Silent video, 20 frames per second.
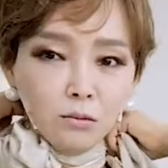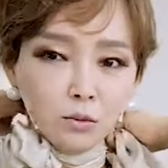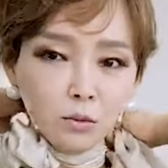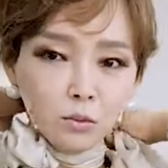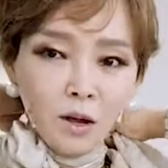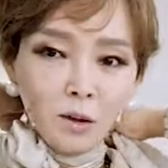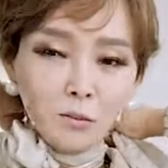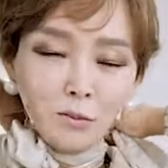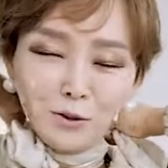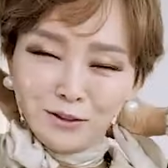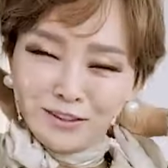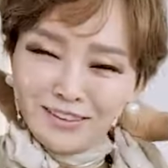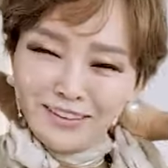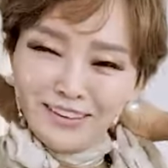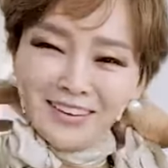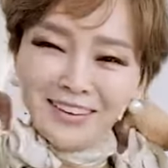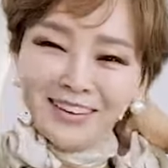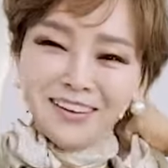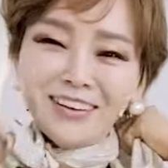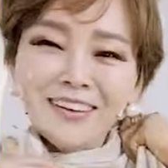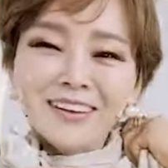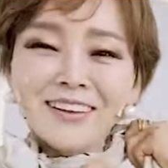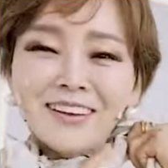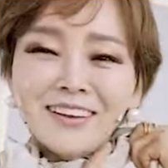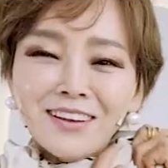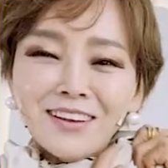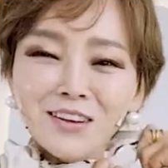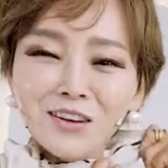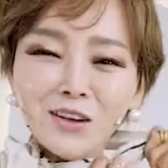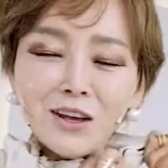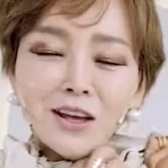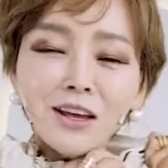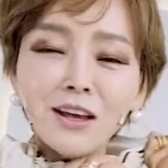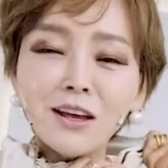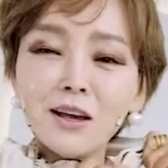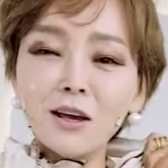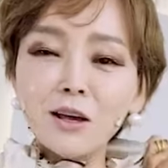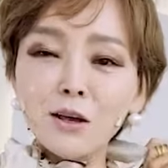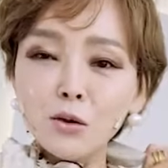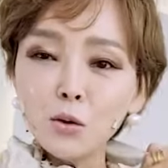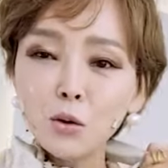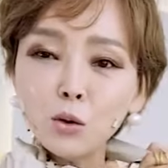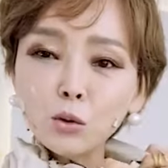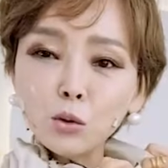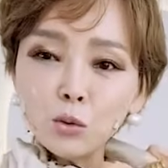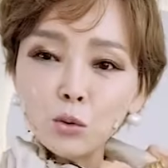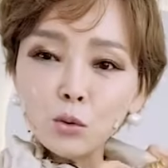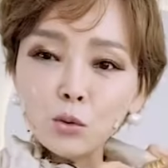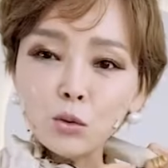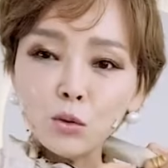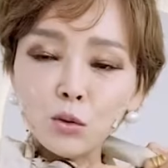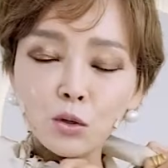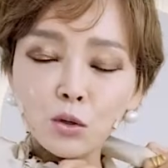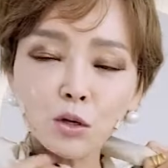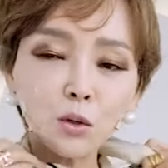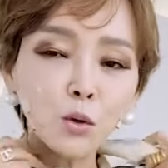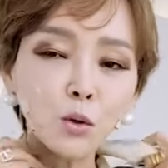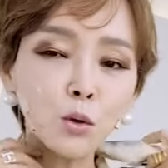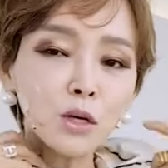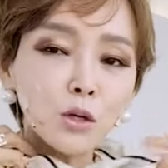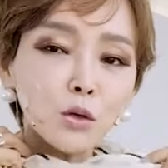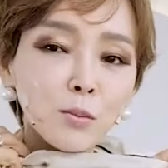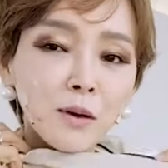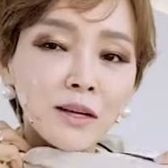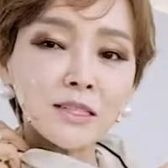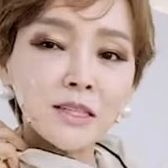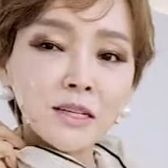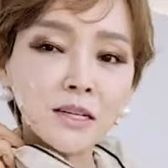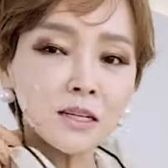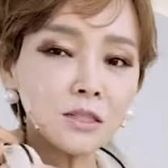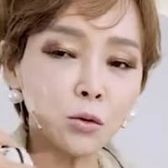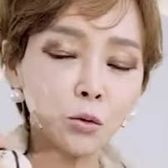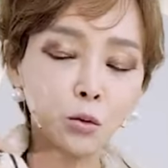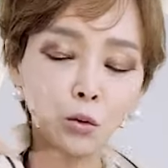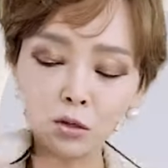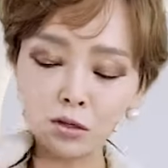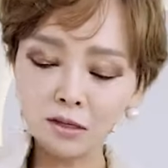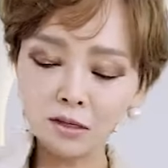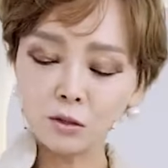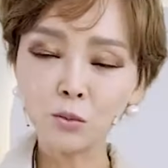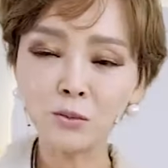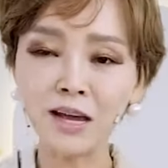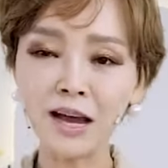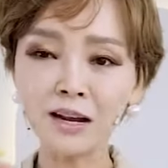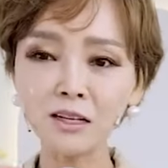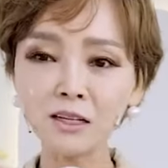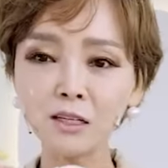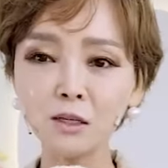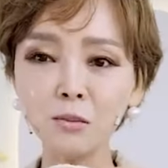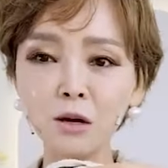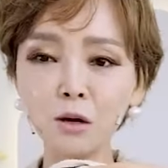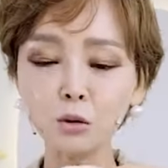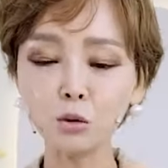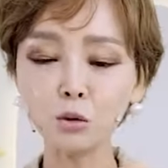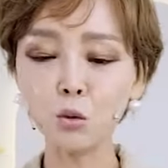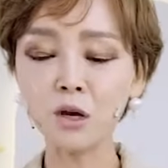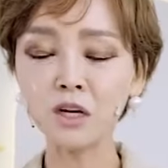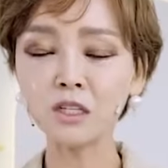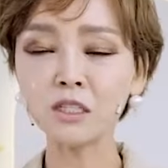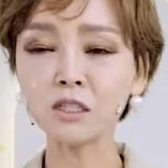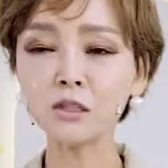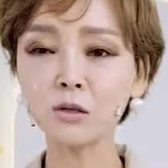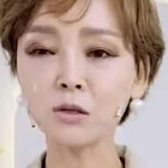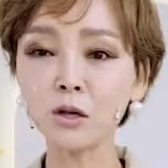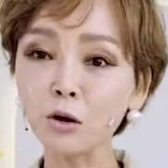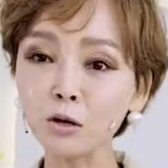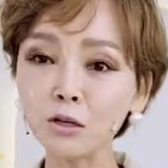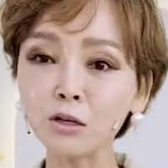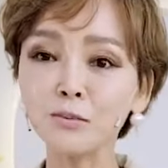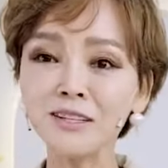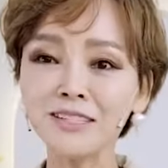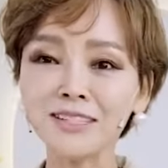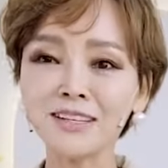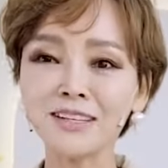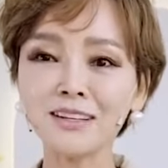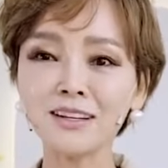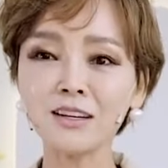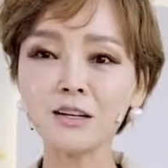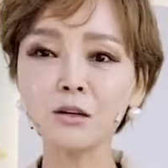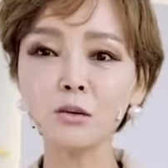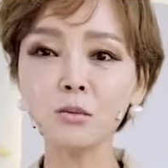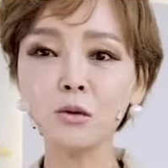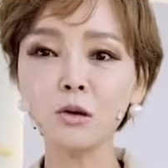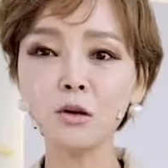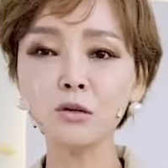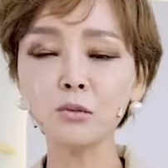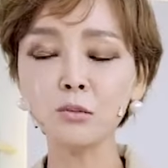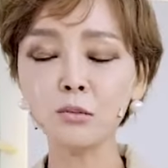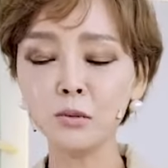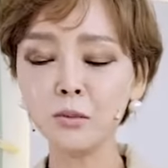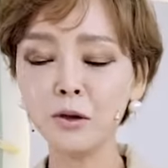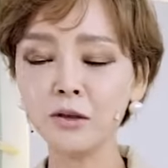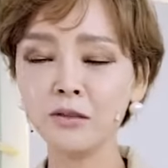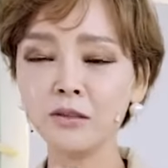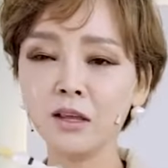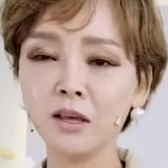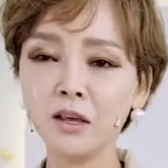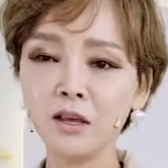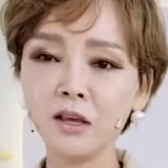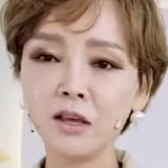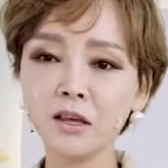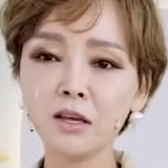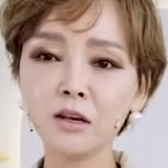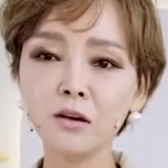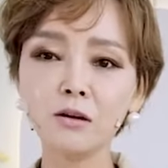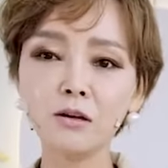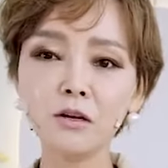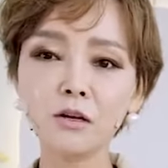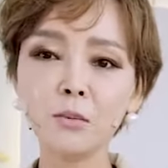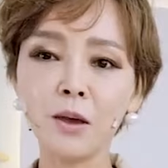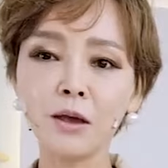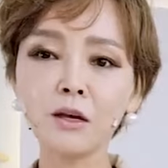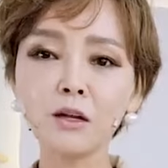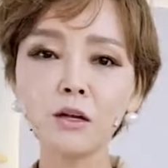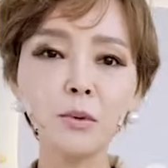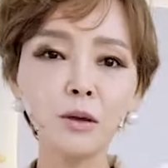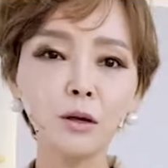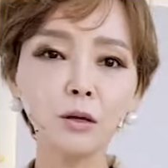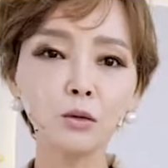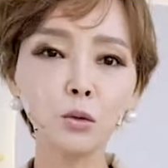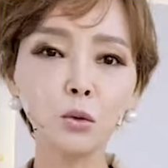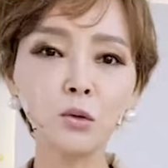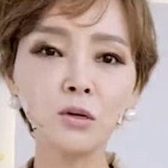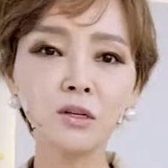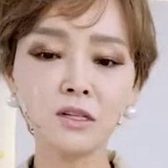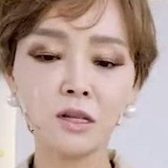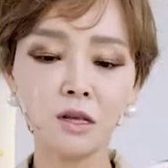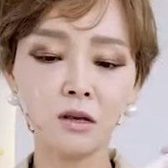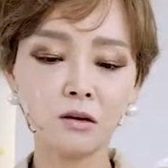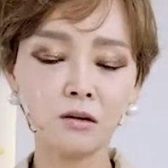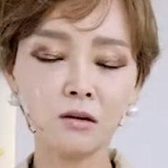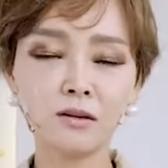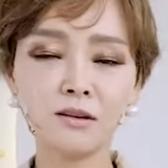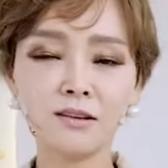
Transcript: 좀 하면 어때? 요것도 여기도 마찬가지. 요거를 좀 깔끔한 거 좋아하시는, 여름이잖아. 그럼 여름이면 이거를 뱅글뱅글 돌리세요.